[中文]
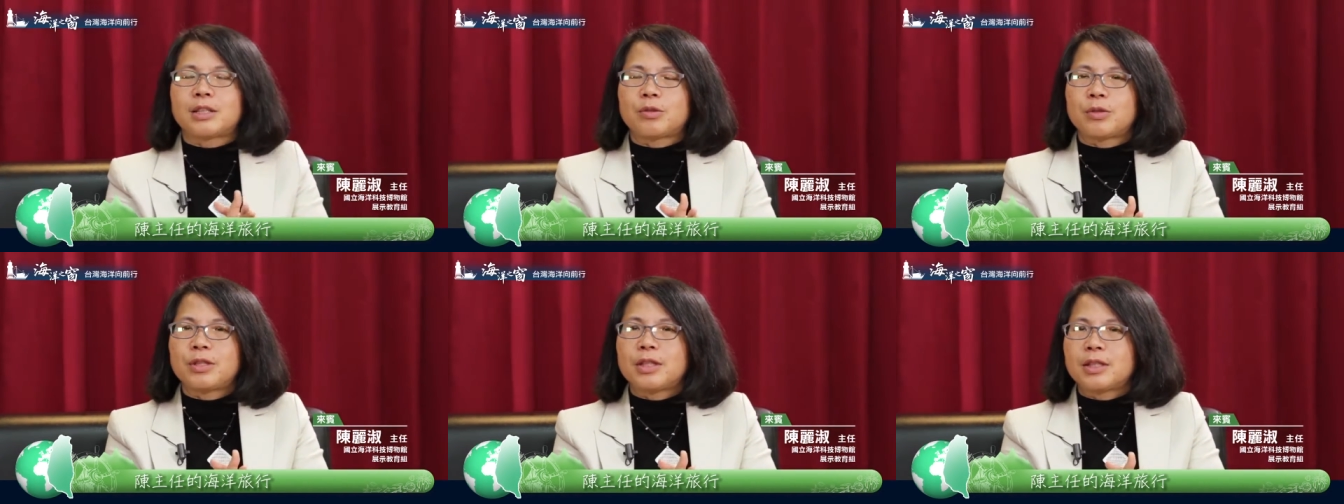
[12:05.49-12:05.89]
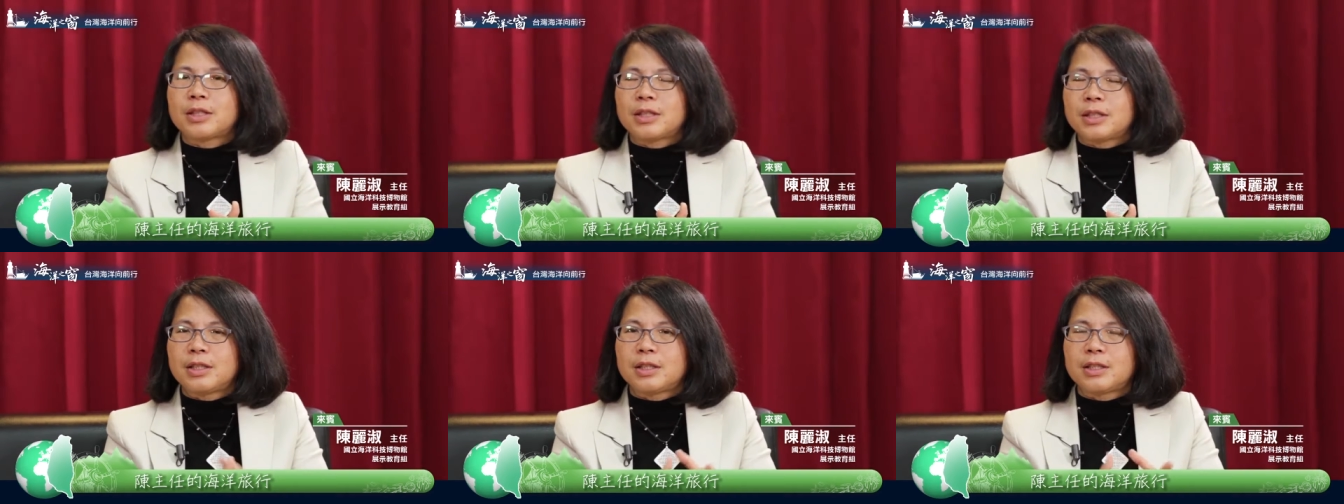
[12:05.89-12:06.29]
所以那个
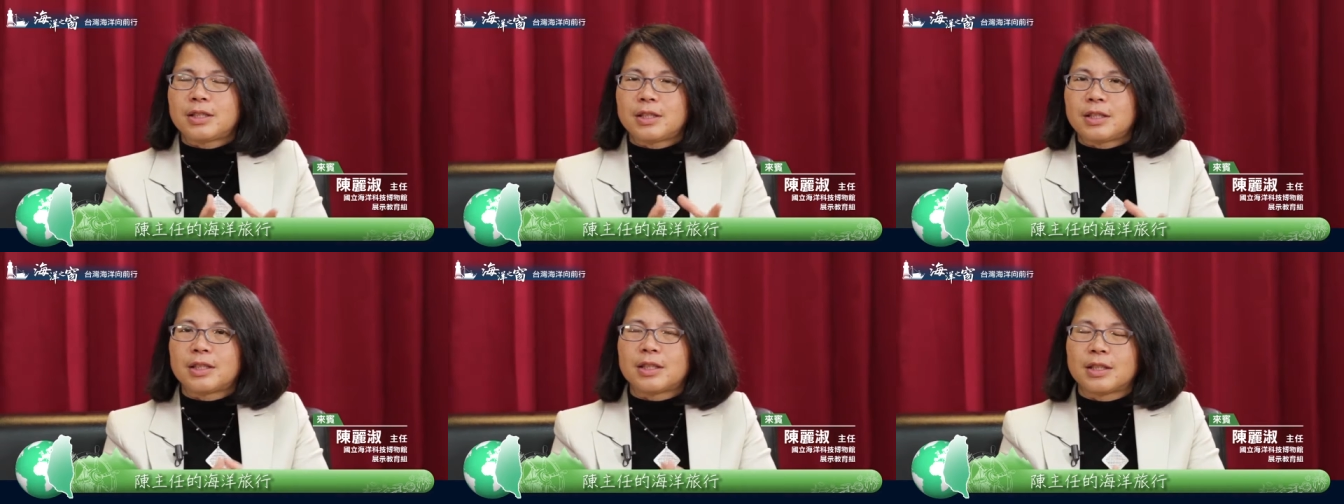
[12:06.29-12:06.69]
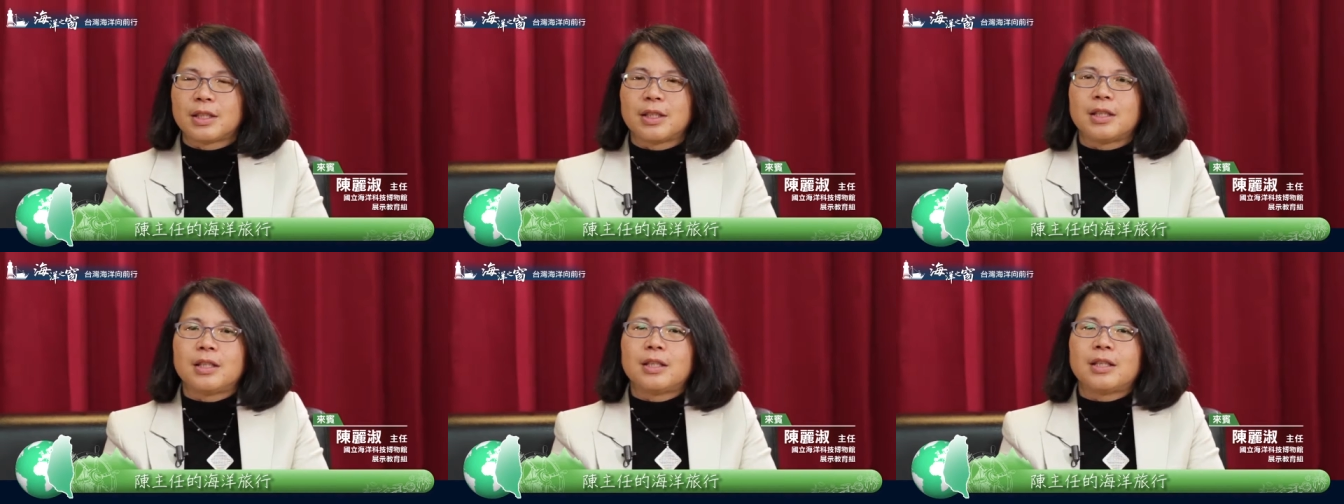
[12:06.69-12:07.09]
真的是一个
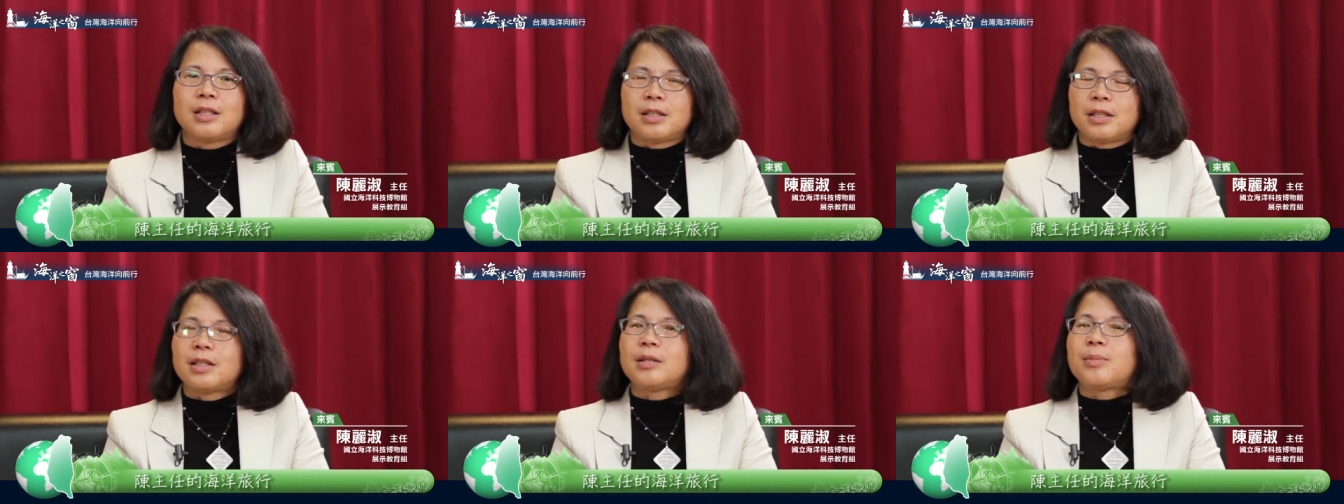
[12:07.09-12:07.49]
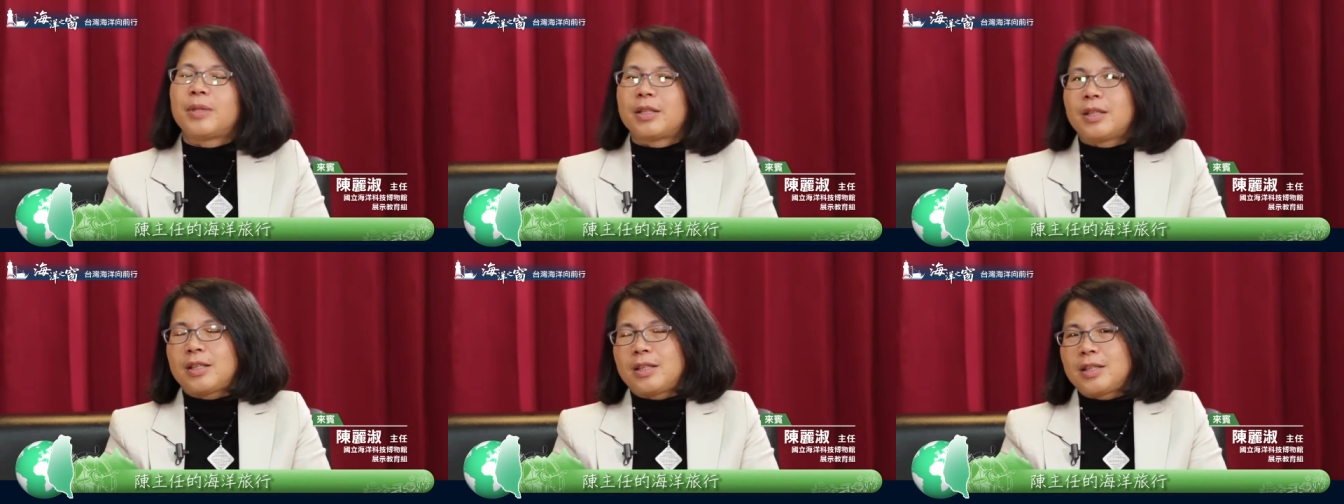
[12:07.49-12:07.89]
很特
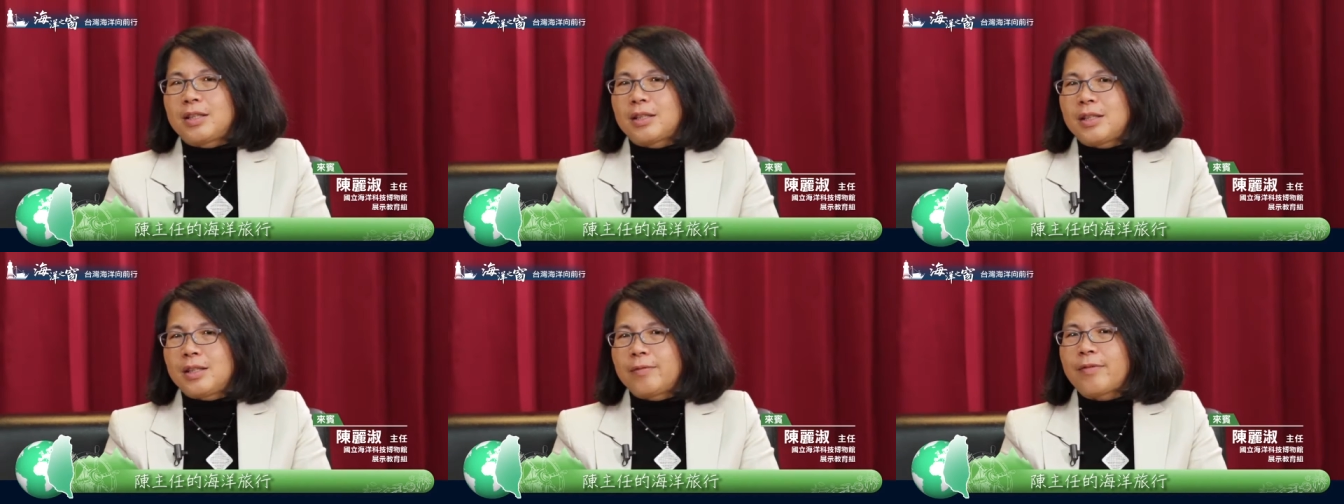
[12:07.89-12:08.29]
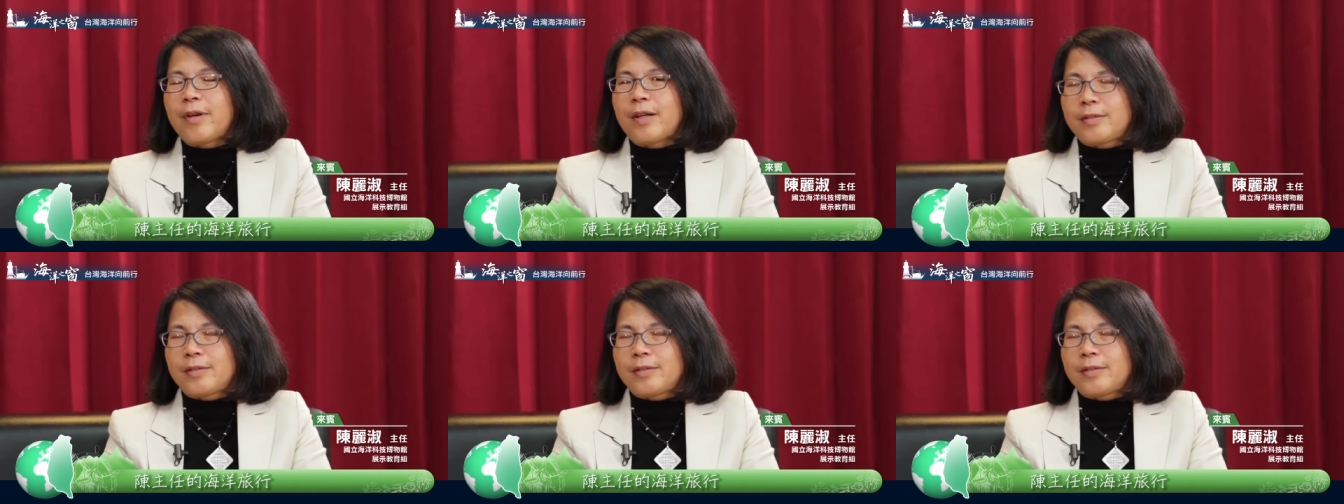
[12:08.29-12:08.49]
别的一个地方。